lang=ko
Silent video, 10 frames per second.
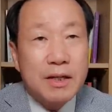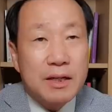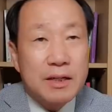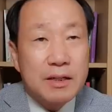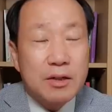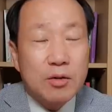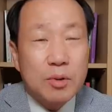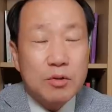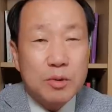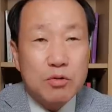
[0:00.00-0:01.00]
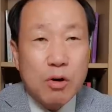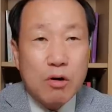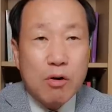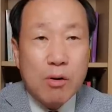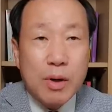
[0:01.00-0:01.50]
어, 그럼에도
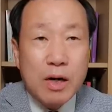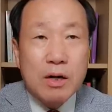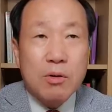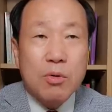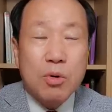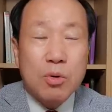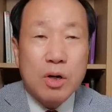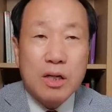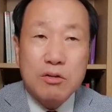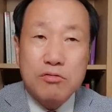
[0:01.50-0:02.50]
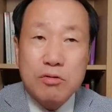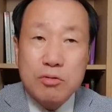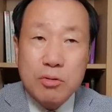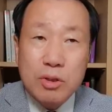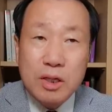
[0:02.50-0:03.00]
불구하고 아마
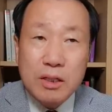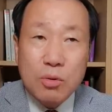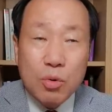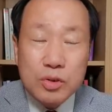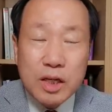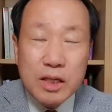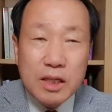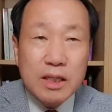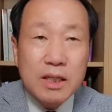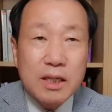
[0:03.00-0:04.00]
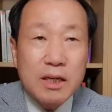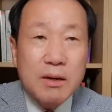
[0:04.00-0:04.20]
코로나19로 인한 고생이